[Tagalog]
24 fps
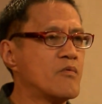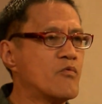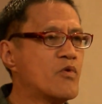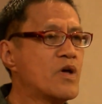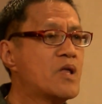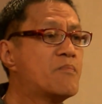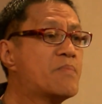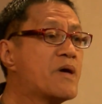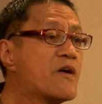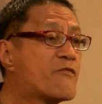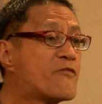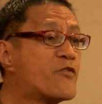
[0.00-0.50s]

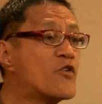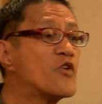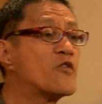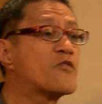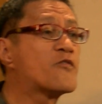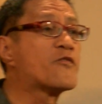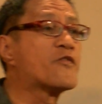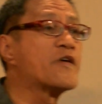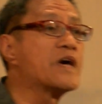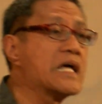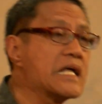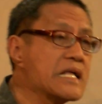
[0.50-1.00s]
will be
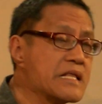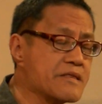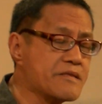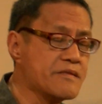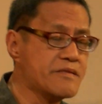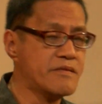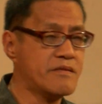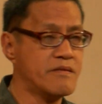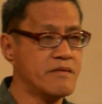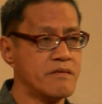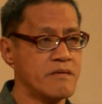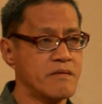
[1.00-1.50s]
fulfilled
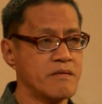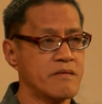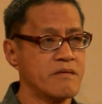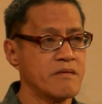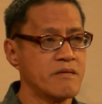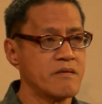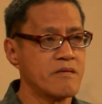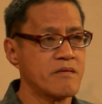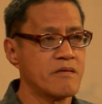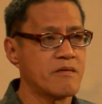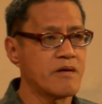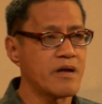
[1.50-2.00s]

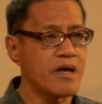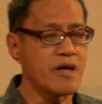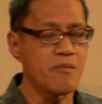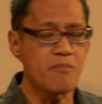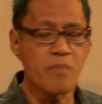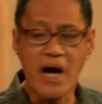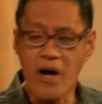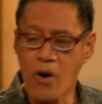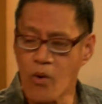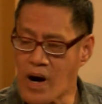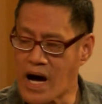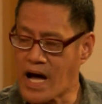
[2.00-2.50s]

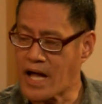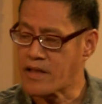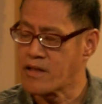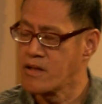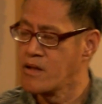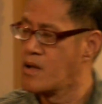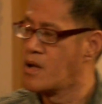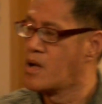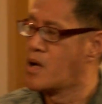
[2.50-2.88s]
by what?